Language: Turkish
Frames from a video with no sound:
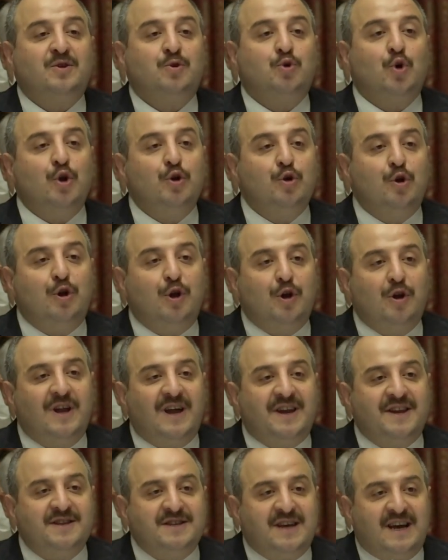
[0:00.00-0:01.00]

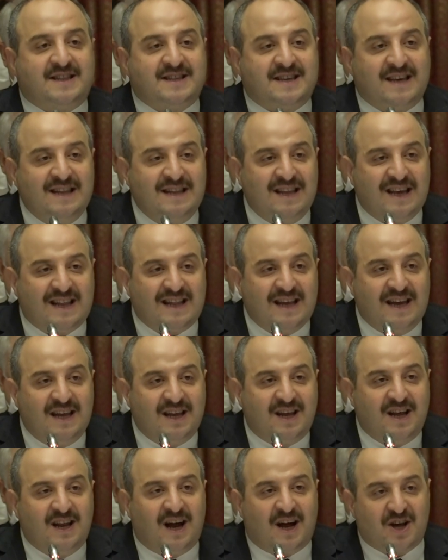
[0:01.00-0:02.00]
Gönüllülerin etkinlikle
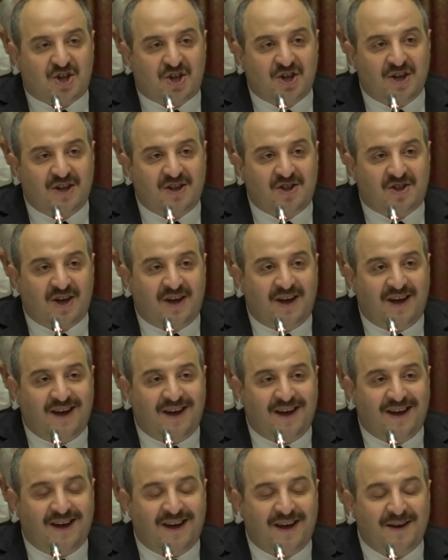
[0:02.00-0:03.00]
ilgili aşı
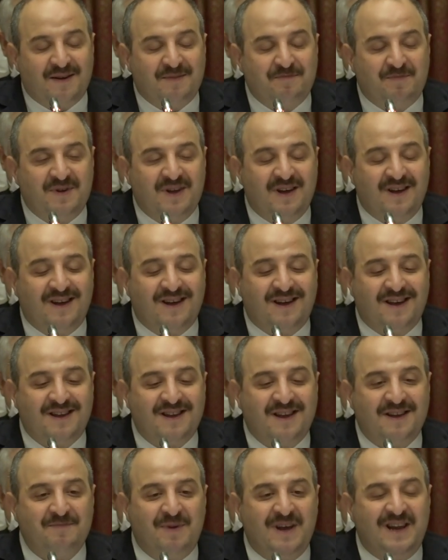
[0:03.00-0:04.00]

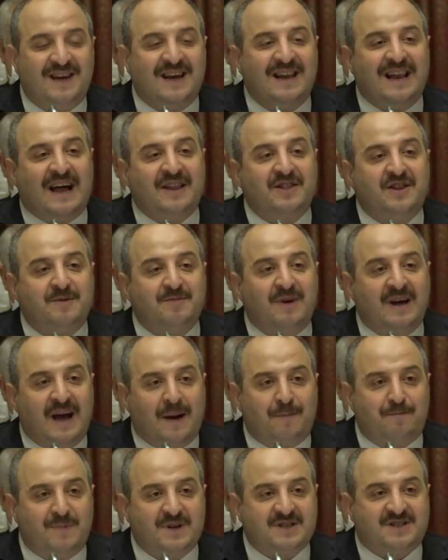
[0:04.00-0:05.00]
e, bilgilendirme
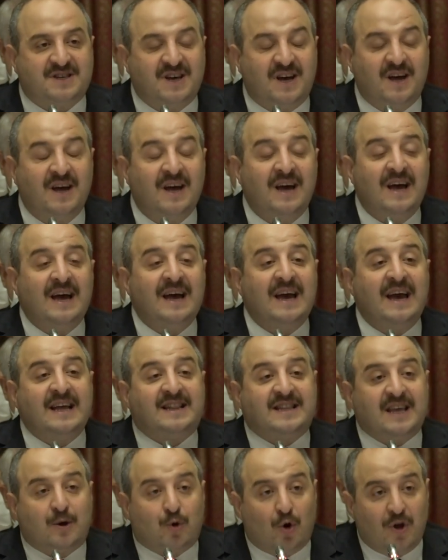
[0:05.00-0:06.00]
yapması
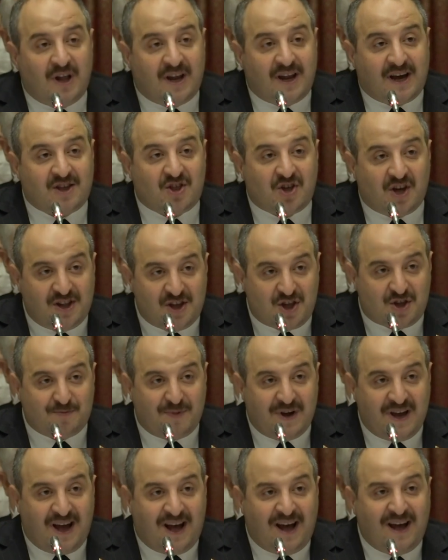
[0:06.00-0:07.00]
etik olarak
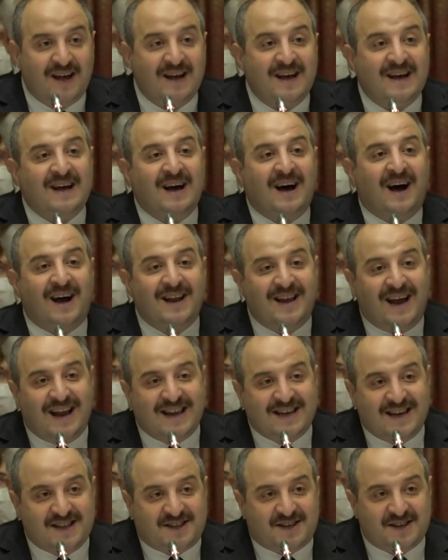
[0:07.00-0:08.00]
çalışmaya
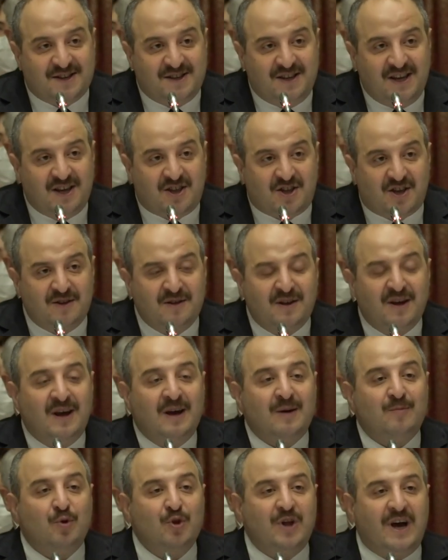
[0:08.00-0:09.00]
halel getirdiği için
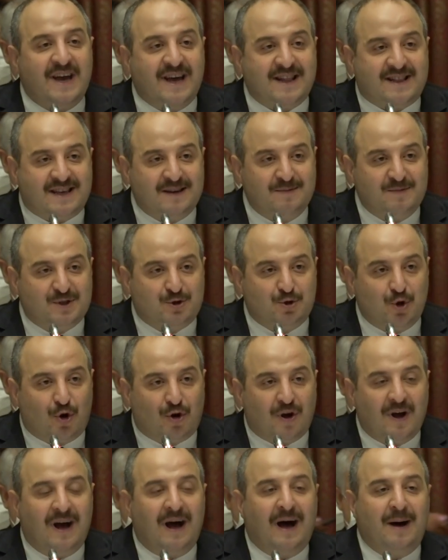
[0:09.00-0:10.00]
buna yetkimiz
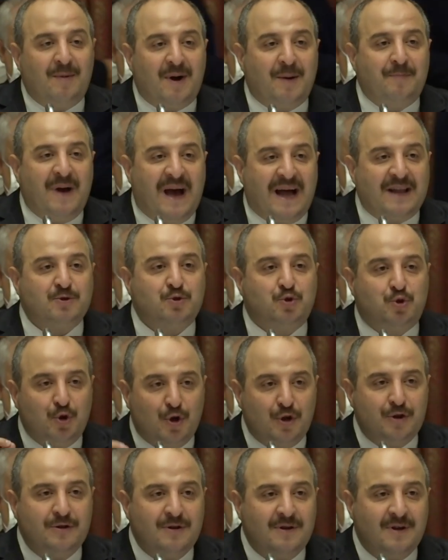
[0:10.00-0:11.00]
yok. Ama ben
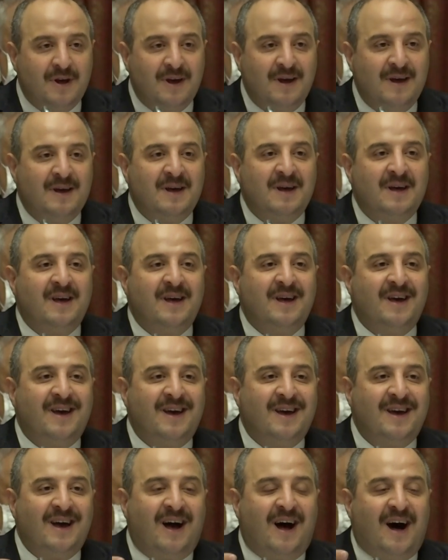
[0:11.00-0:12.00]
dün
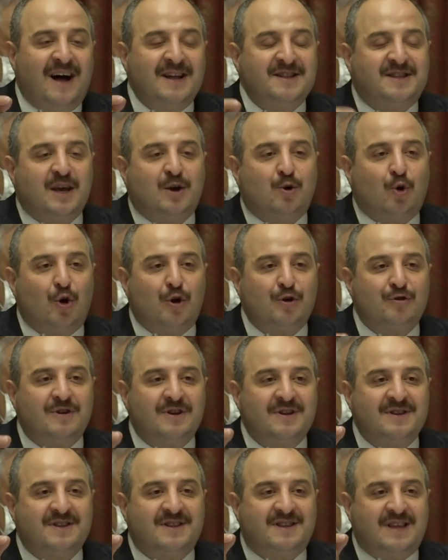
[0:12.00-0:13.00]
e, antikor
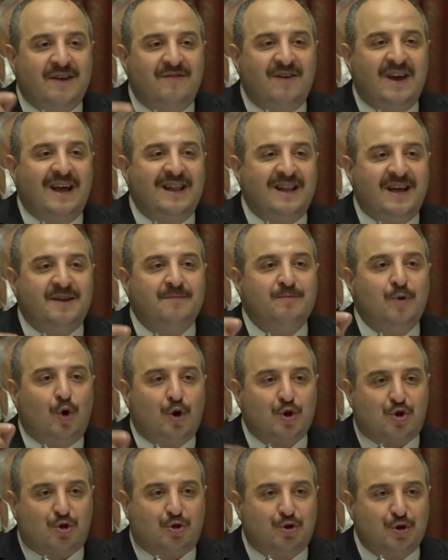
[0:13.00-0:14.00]
seviyelerimi
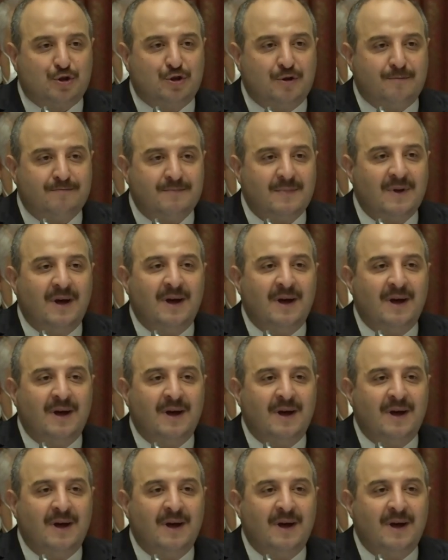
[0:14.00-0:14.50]
ölçtürdüm.